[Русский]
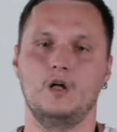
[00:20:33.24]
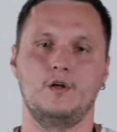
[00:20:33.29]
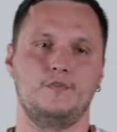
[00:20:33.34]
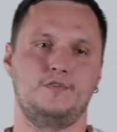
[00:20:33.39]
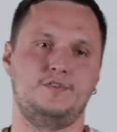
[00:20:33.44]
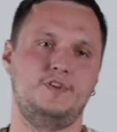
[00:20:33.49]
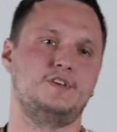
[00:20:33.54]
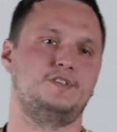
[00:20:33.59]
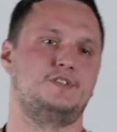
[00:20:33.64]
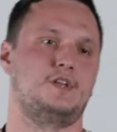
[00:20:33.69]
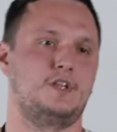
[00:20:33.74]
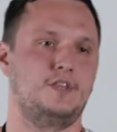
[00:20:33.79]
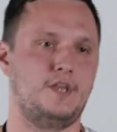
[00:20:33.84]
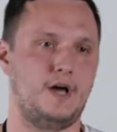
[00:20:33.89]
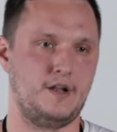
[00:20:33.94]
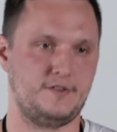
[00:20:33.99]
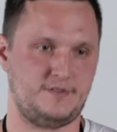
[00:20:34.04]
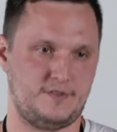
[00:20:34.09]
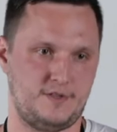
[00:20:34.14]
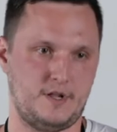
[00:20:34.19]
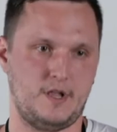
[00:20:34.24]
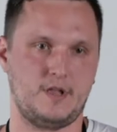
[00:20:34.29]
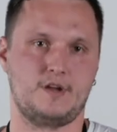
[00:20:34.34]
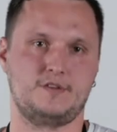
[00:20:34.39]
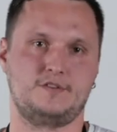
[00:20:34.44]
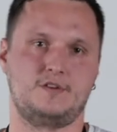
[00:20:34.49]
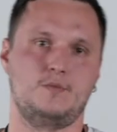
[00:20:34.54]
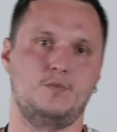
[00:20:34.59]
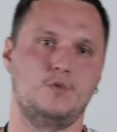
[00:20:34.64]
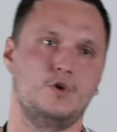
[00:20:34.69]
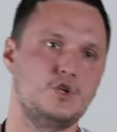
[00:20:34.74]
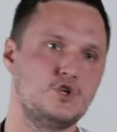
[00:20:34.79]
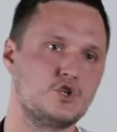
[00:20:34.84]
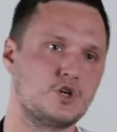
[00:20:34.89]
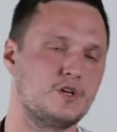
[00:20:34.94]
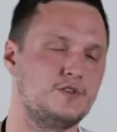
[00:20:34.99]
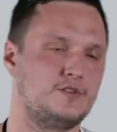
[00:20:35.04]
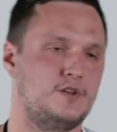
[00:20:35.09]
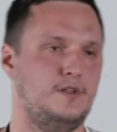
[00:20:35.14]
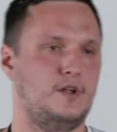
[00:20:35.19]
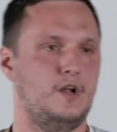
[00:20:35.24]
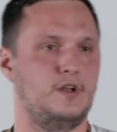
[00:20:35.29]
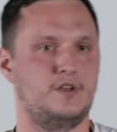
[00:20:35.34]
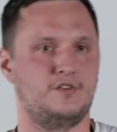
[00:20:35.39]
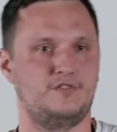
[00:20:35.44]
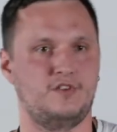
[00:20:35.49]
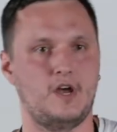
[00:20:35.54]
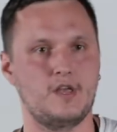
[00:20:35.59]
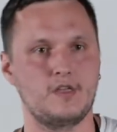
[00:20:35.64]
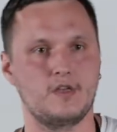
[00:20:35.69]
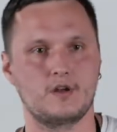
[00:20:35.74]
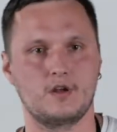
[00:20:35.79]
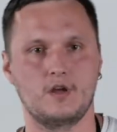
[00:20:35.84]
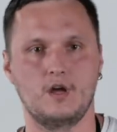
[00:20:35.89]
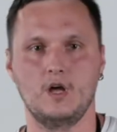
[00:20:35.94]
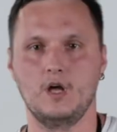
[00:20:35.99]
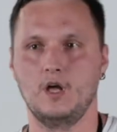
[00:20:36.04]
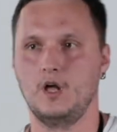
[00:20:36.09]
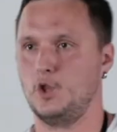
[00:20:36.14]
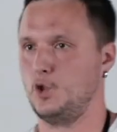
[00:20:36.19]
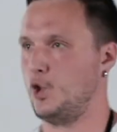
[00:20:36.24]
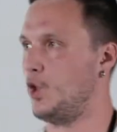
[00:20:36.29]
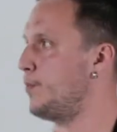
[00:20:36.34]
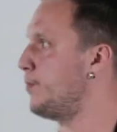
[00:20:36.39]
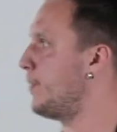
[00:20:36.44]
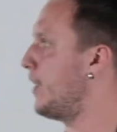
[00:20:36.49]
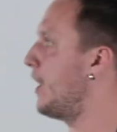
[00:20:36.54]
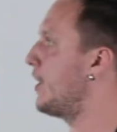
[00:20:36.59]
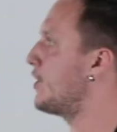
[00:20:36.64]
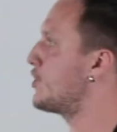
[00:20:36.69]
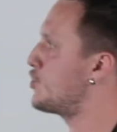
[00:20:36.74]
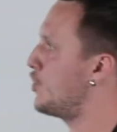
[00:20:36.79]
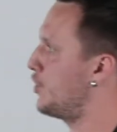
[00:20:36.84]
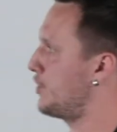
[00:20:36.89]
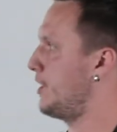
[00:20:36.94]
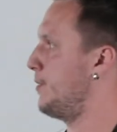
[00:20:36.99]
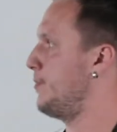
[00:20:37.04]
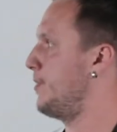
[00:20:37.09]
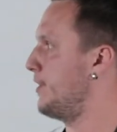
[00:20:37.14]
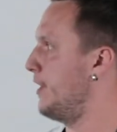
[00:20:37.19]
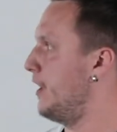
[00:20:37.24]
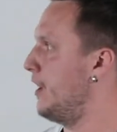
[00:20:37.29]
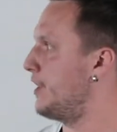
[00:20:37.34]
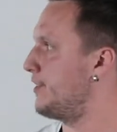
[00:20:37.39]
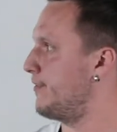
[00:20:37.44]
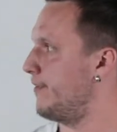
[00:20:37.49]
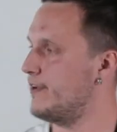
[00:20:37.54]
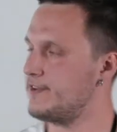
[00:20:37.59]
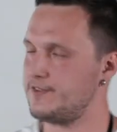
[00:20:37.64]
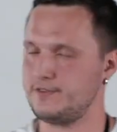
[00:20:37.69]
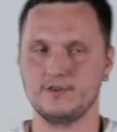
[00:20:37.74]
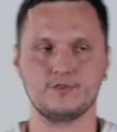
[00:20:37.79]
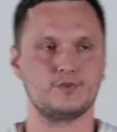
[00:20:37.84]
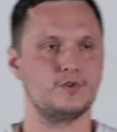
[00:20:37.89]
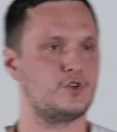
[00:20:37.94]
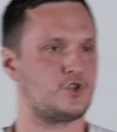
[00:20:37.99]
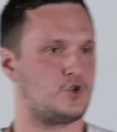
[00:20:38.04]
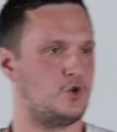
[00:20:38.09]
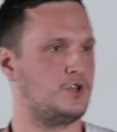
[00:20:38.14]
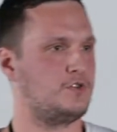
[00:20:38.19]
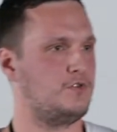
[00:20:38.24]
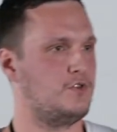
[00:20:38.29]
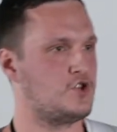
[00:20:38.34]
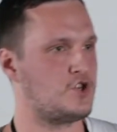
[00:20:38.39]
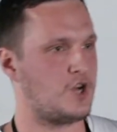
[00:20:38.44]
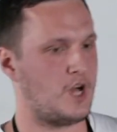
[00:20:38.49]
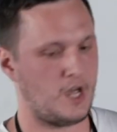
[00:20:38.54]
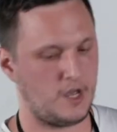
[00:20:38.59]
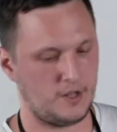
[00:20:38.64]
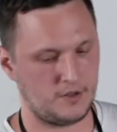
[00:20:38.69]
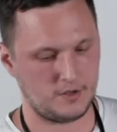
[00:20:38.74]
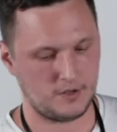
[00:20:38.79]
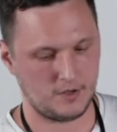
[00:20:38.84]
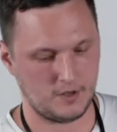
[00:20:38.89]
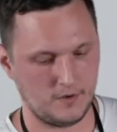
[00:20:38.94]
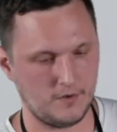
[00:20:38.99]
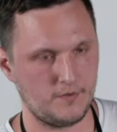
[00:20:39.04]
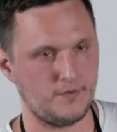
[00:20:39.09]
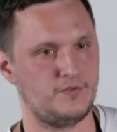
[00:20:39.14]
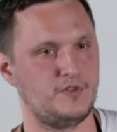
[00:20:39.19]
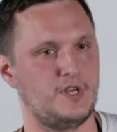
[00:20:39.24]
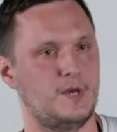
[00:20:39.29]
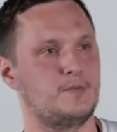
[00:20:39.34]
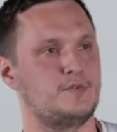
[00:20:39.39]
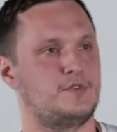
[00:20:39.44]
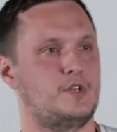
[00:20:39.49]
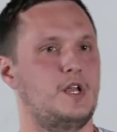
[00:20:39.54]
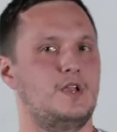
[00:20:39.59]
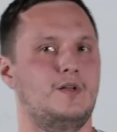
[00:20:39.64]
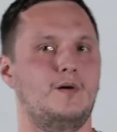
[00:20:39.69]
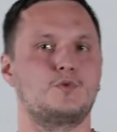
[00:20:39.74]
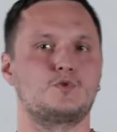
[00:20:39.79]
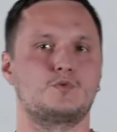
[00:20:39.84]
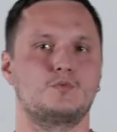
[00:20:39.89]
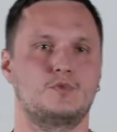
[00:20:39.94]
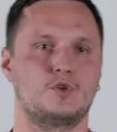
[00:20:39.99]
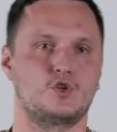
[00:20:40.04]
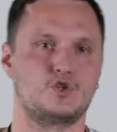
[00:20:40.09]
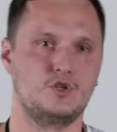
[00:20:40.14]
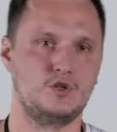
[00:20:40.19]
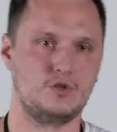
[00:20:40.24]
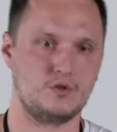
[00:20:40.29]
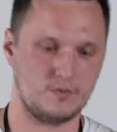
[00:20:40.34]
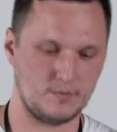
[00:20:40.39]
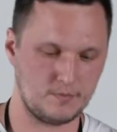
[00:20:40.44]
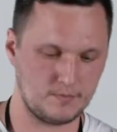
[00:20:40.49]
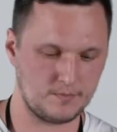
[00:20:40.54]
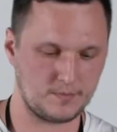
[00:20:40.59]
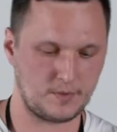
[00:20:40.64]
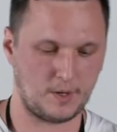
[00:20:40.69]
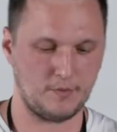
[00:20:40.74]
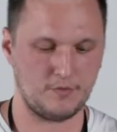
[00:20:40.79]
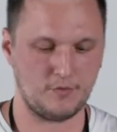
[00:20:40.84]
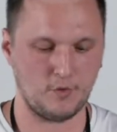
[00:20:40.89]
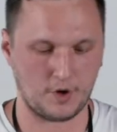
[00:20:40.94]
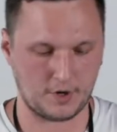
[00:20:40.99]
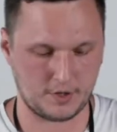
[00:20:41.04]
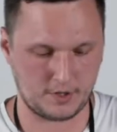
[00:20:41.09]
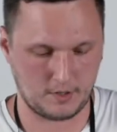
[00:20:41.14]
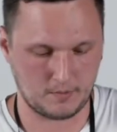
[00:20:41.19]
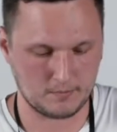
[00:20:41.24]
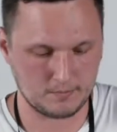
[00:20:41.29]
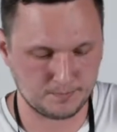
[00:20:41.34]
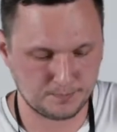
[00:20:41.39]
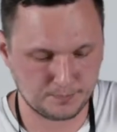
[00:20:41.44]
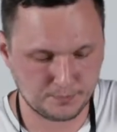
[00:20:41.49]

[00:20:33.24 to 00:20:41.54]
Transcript: все страдали. Страдали разработчики, страдали дизайнеры. Тут мы четко поделили ответственность, кто за что отвечает, и всем стало, в общем-то, жить комфортнее.